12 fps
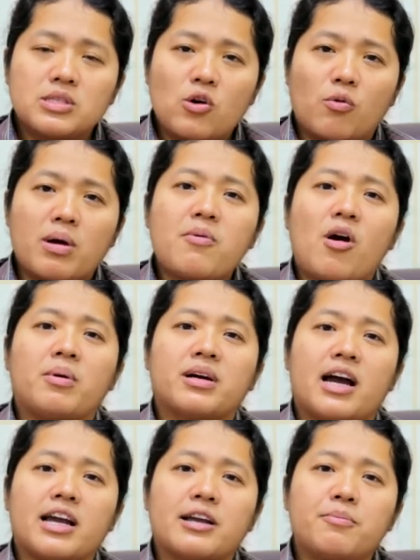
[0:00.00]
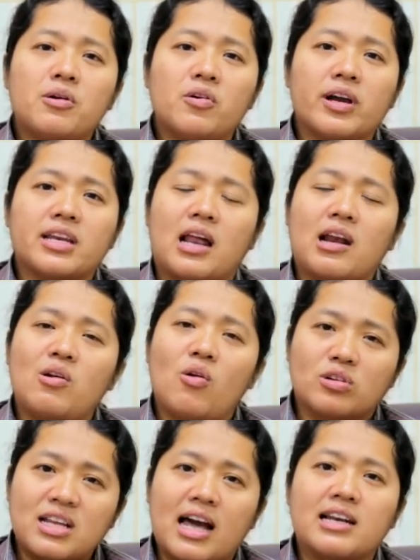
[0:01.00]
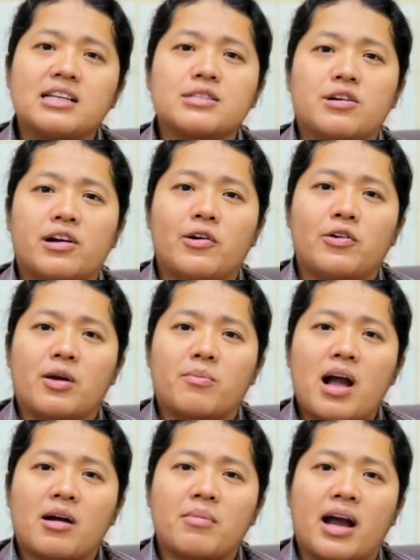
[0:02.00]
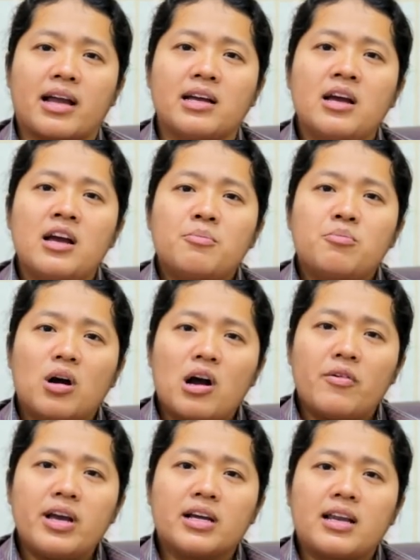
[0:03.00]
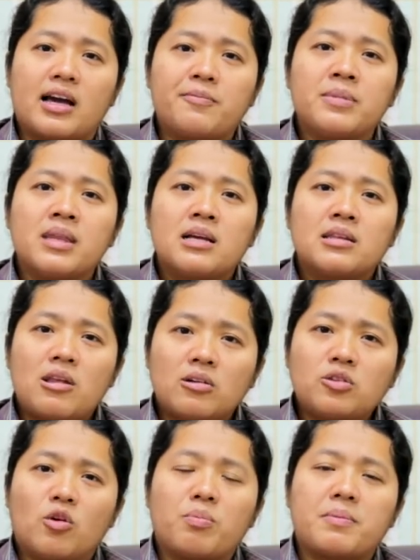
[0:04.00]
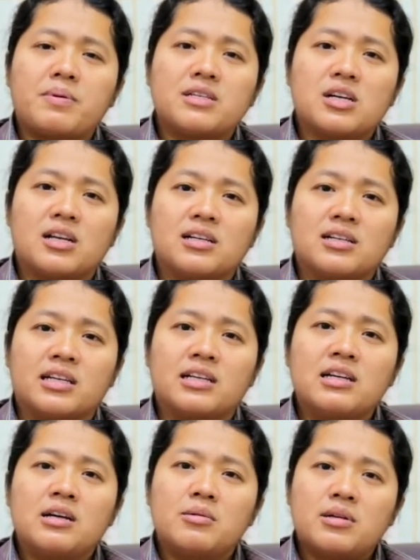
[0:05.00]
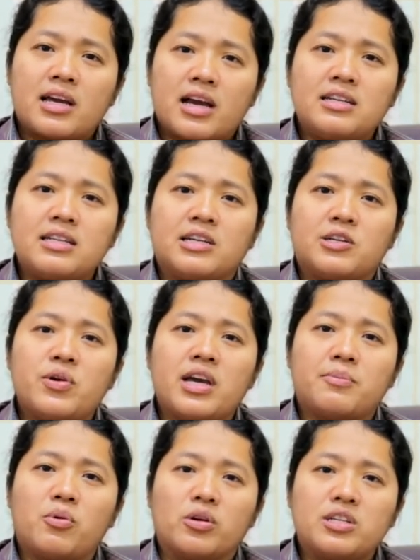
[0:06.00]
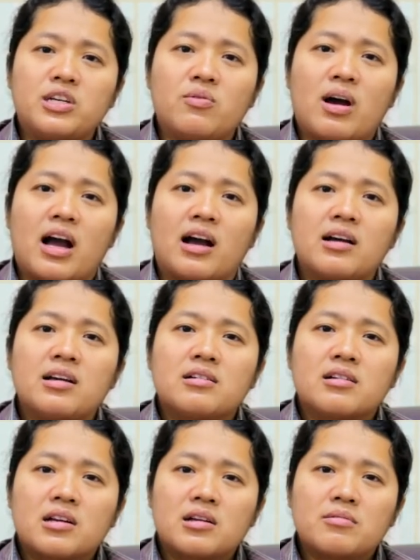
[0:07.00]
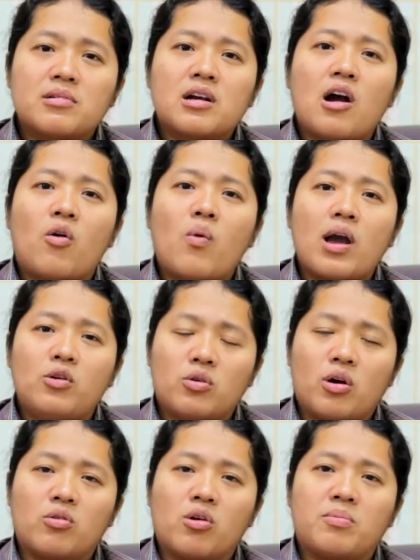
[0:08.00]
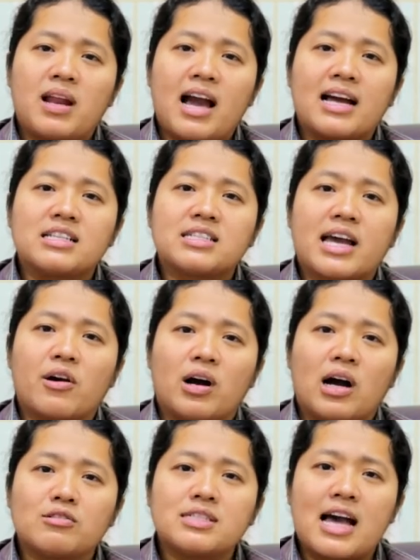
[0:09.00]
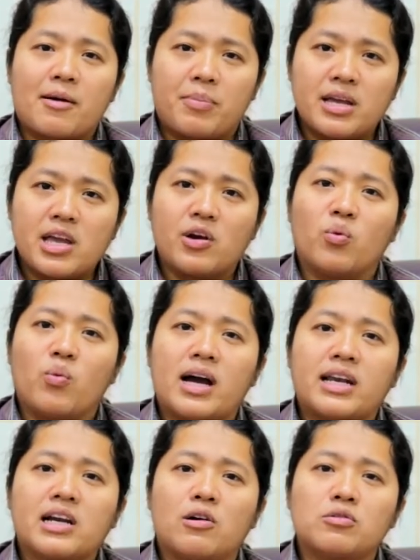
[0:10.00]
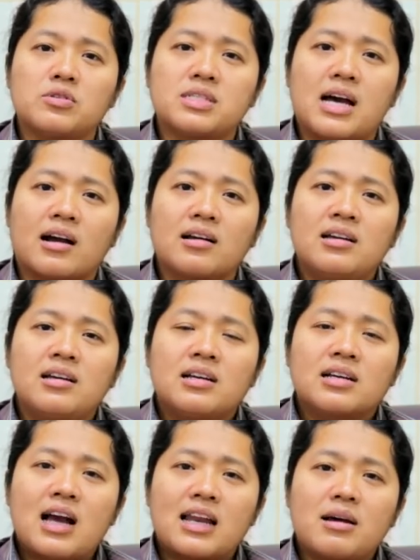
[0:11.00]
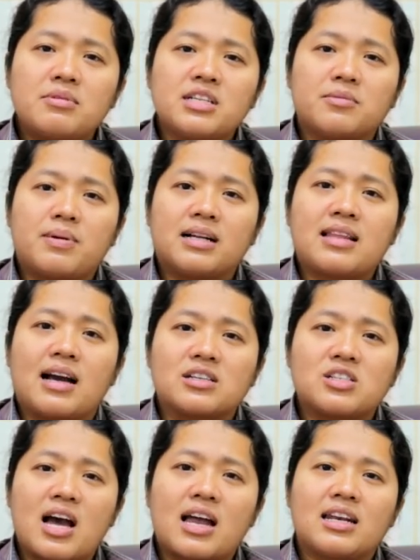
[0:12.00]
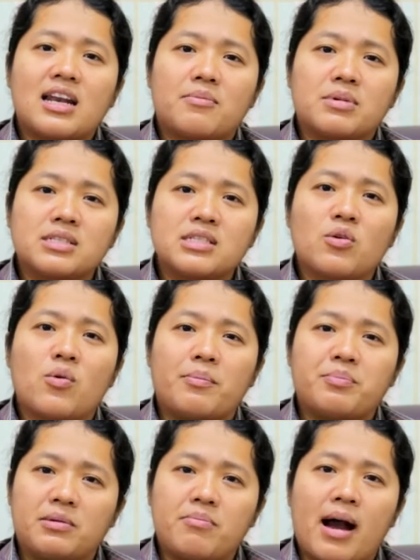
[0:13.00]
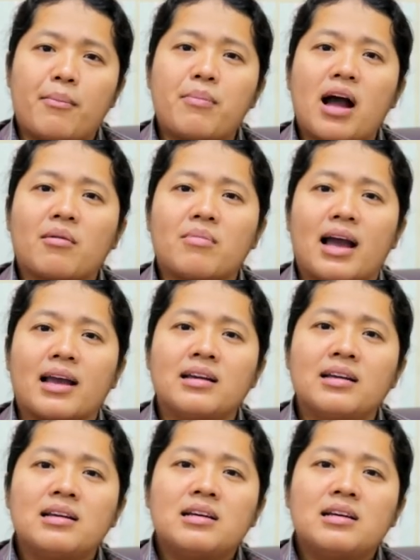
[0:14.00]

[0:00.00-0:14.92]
ทรงไม่พอพระทยัยพระองค์เองนั้นลงทันอิสราเอลอย่างมากมาย พวกเขาเองนั้นต้องตกไปเป็นเฉลยในอดีตด้วยเหตุผลที่ว่าเขาไหว้รูปเคารพและหันใจของเขาจากพระเยโฮวาห์ที่เขารู้จักการนับถือพระต่างชาตินำมาซึ่งความผิดบาปมากมาย